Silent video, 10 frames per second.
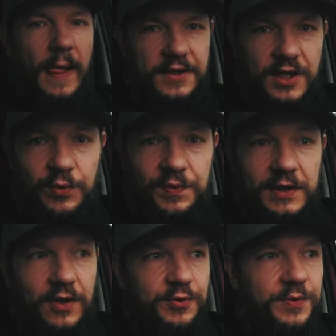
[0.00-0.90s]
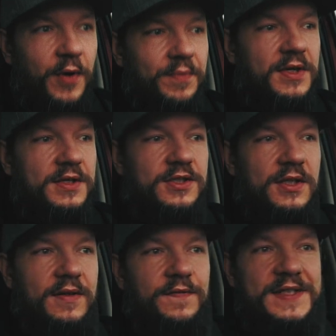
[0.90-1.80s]
Chciałbym tylko przypomnieć,
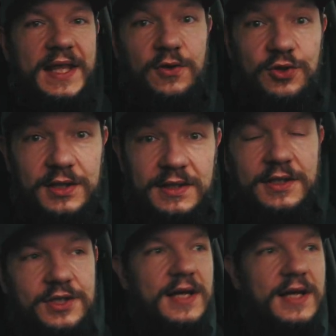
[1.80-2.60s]
że w starożytnych